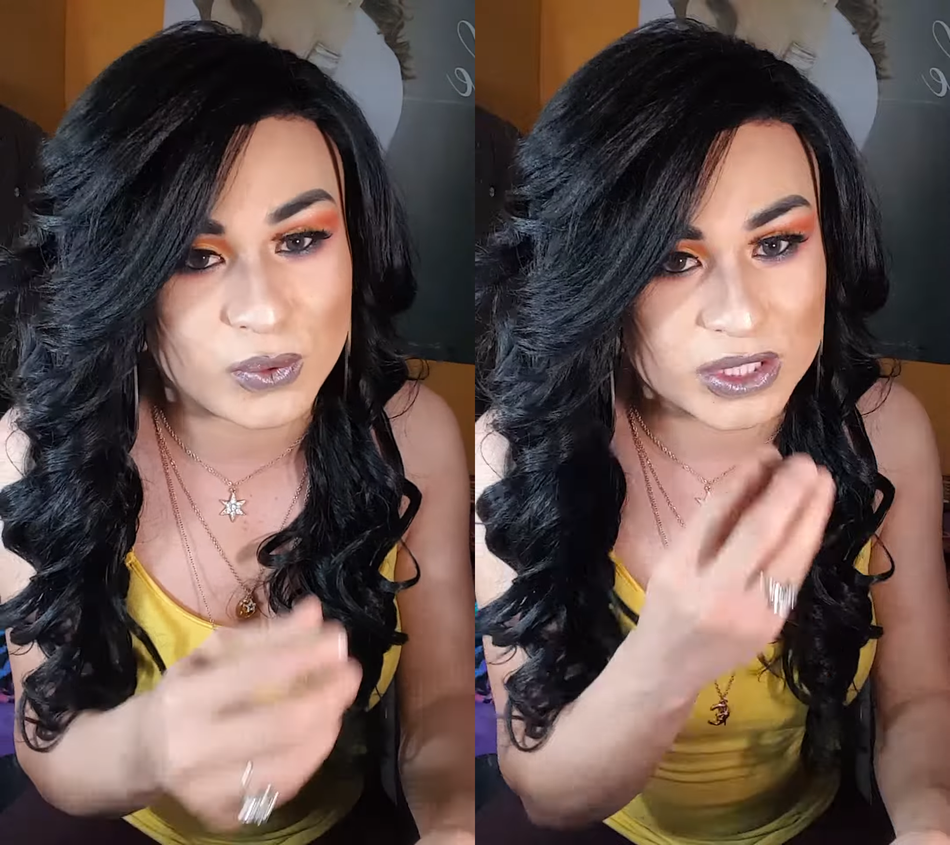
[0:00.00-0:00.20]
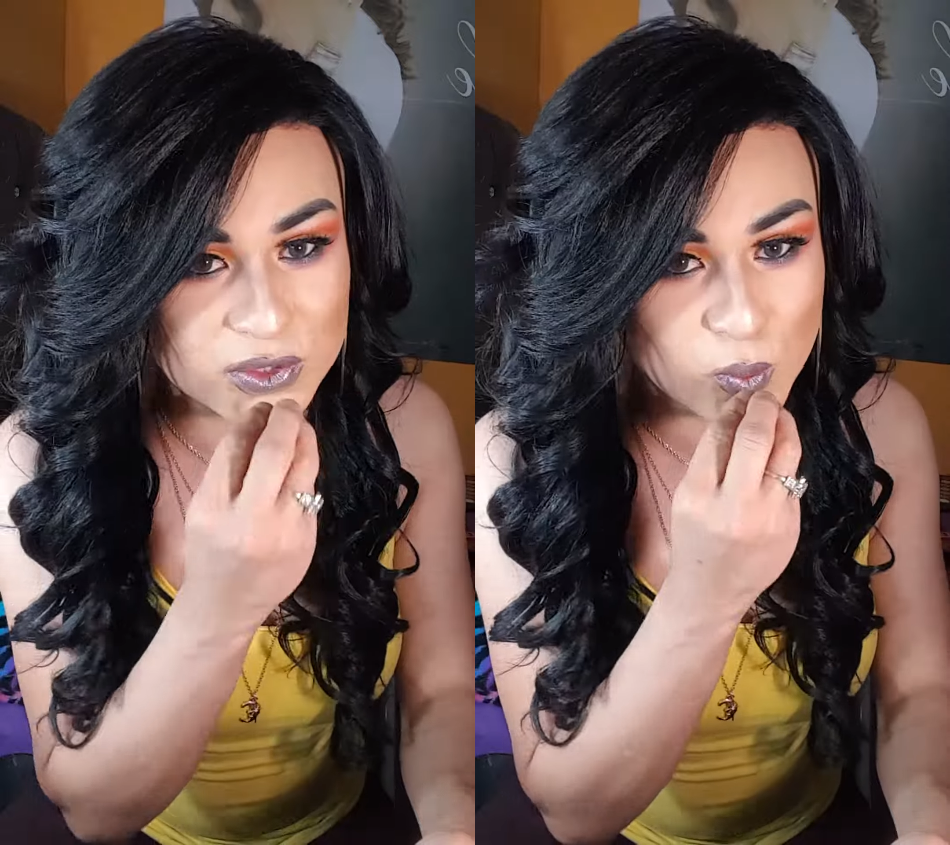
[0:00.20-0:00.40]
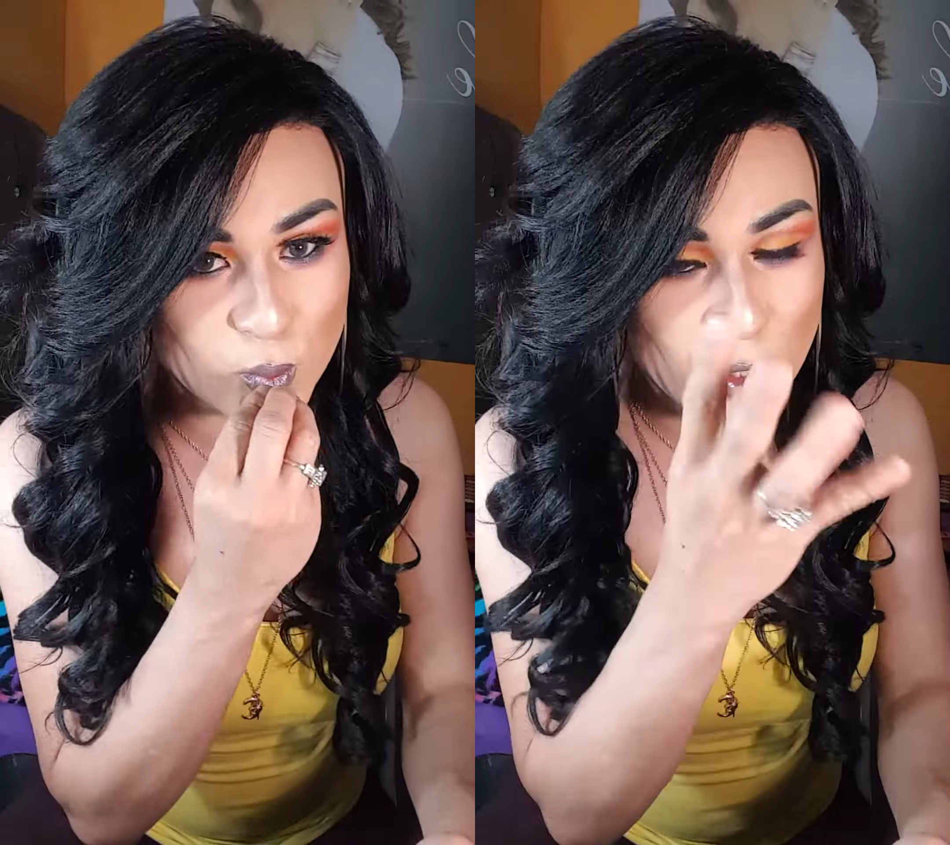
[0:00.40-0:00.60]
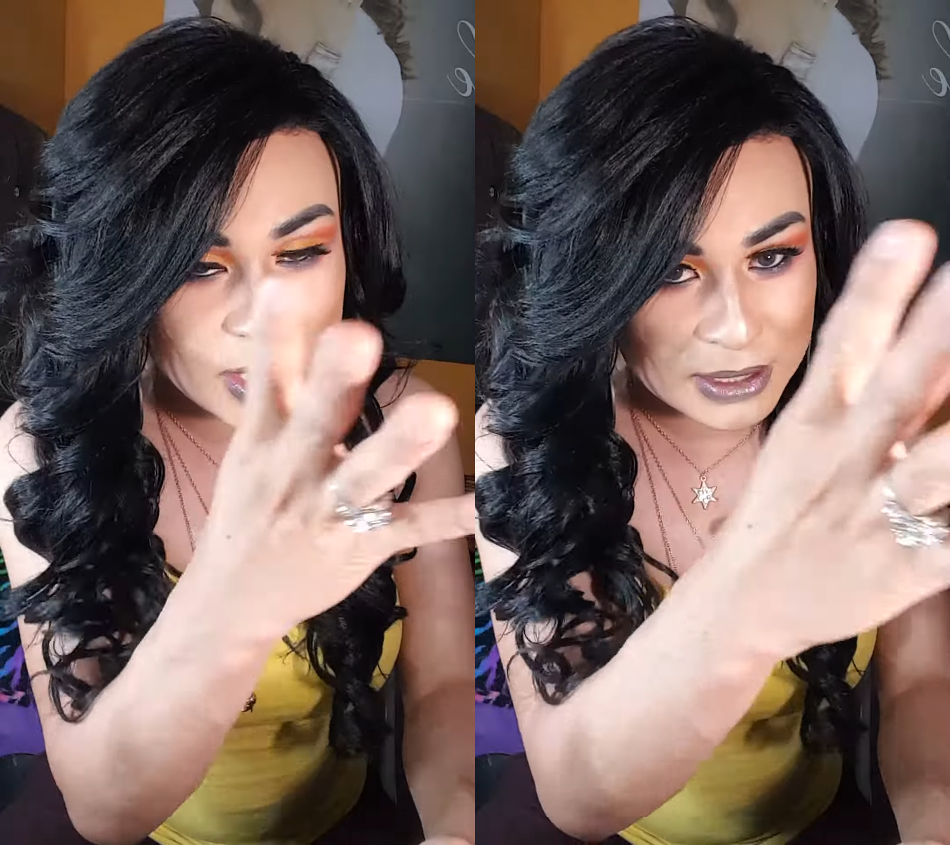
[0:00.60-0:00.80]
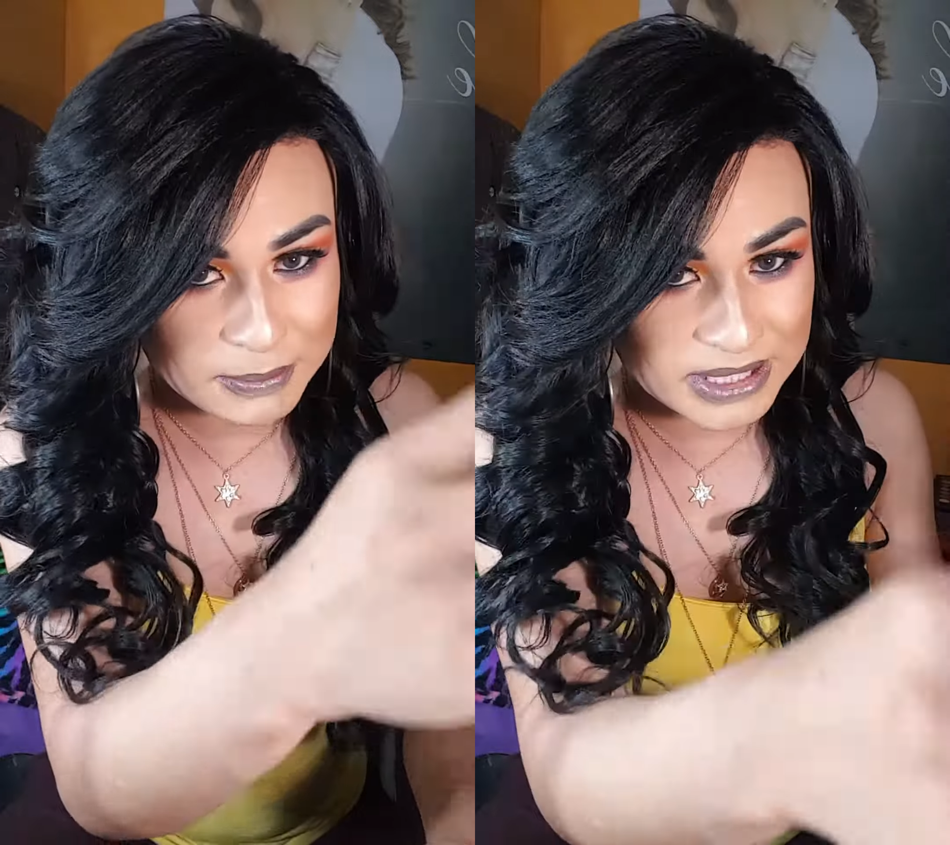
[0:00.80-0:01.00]
Ruiz.
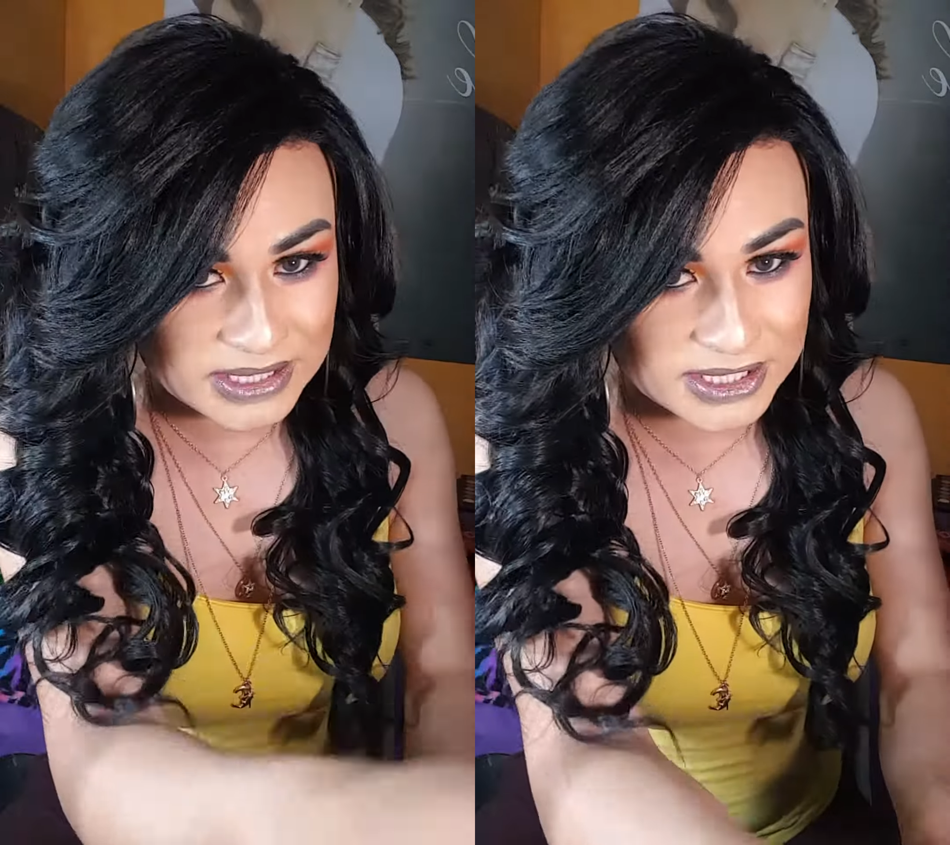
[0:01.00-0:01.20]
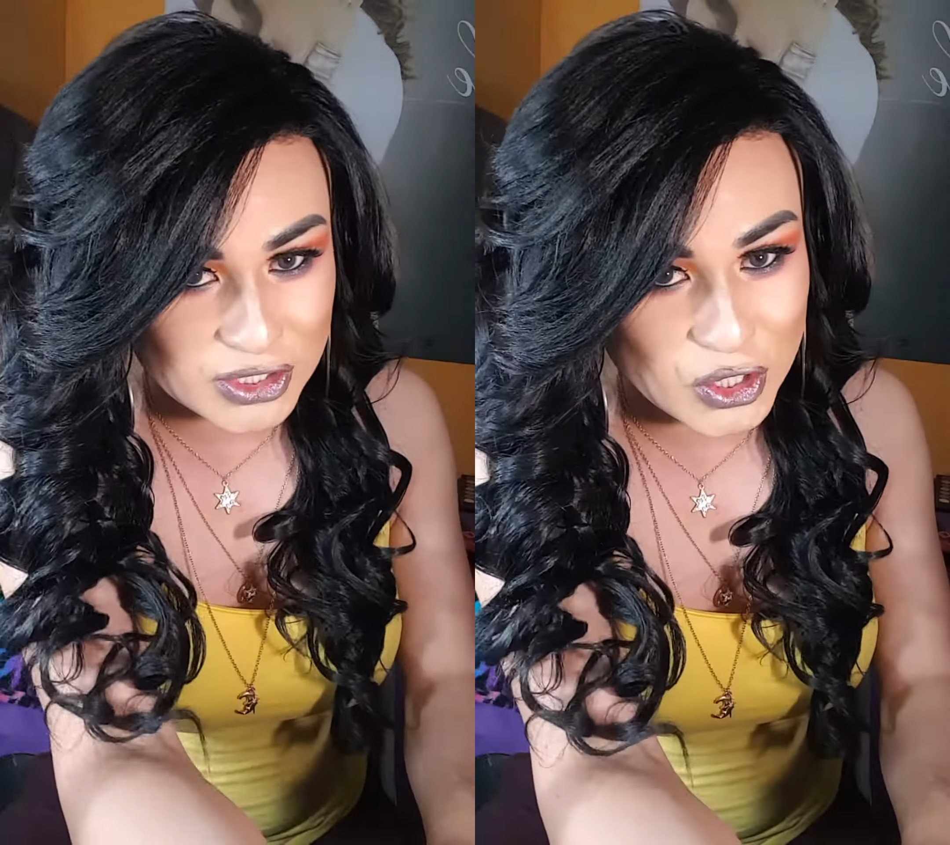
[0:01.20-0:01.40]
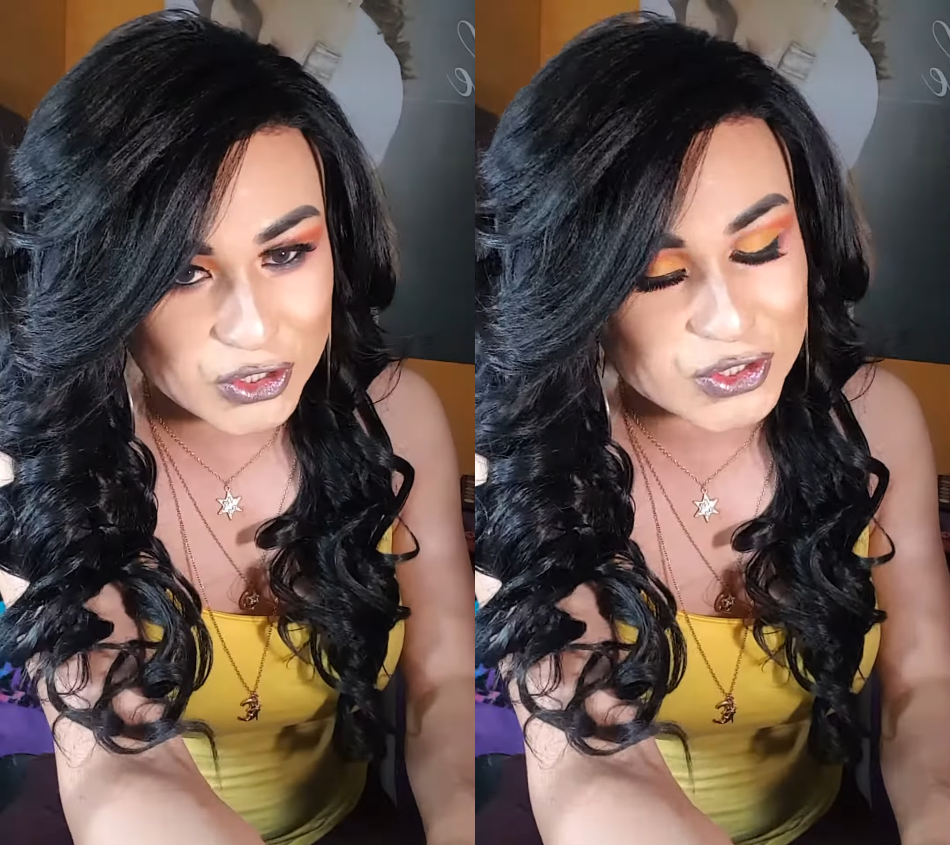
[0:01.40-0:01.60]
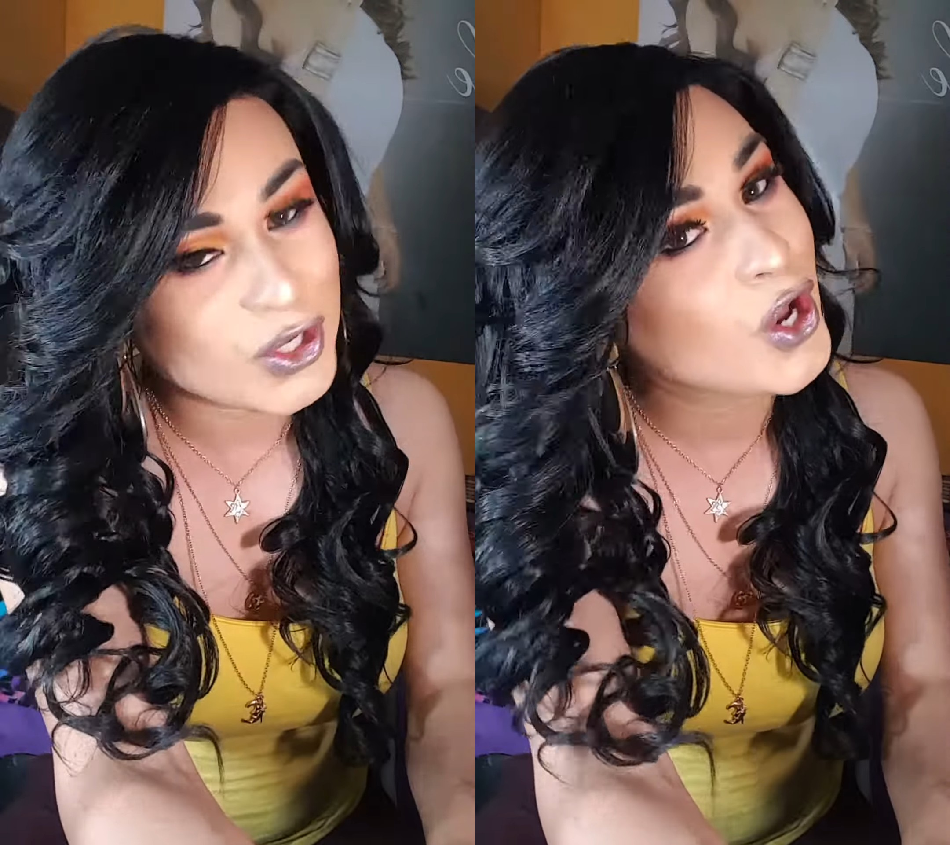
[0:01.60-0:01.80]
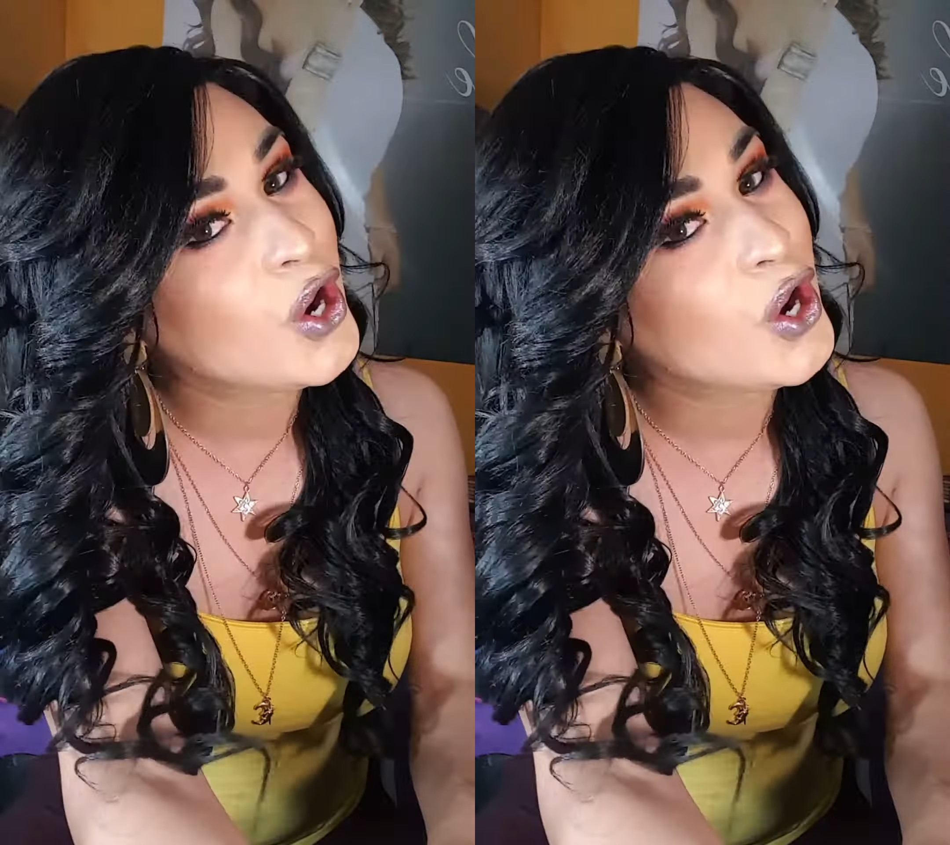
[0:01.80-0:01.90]
Besitos.